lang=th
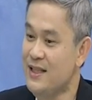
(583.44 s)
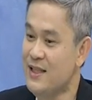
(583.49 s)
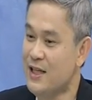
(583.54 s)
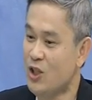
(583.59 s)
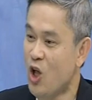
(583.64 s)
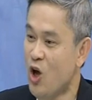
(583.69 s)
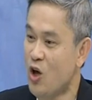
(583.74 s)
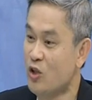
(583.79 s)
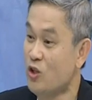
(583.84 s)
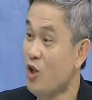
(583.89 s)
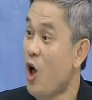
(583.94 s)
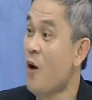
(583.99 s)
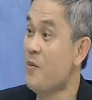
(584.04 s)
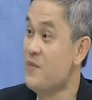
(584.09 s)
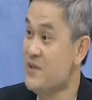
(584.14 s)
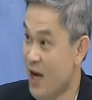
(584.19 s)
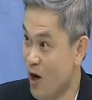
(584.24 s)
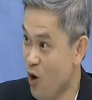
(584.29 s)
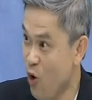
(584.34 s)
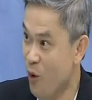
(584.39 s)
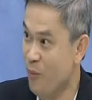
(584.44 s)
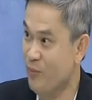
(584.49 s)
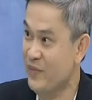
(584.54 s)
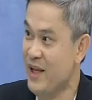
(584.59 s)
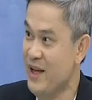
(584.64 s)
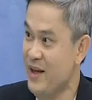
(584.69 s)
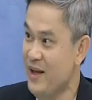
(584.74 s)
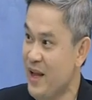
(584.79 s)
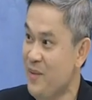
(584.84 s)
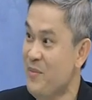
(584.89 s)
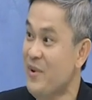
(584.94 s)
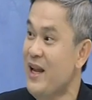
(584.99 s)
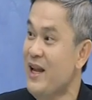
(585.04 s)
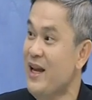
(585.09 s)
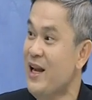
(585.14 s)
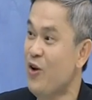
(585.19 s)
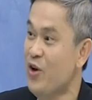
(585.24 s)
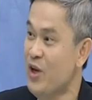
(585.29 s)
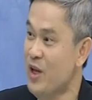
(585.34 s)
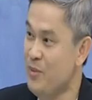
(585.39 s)
ที่จะต้องตอบสังคมในในประ
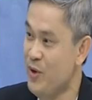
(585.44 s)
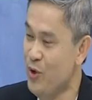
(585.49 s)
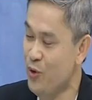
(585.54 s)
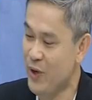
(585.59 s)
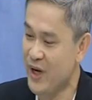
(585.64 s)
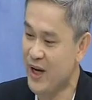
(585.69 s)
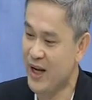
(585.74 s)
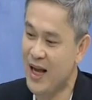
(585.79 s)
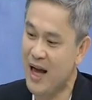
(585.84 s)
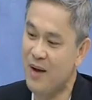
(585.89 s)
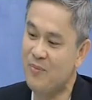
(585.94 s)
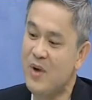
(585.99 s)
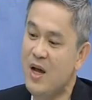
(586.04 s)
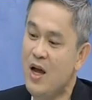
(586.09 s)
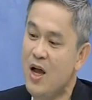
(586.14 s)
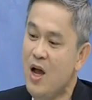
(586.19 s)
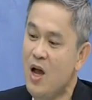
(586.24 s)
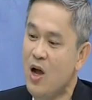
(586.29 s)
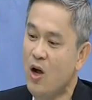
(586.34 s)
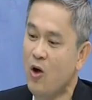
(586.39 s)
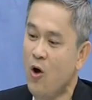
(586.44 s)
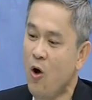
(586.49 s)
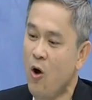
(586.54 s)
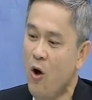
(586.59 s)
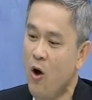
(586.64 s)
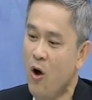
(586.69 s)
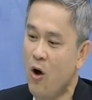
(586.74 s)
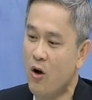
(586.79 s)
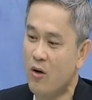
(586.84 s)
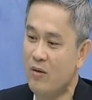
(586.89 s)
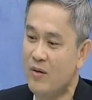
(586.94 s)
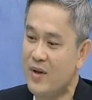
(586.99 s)
เด็นเหล่านี้ไปด้วยนะครับก็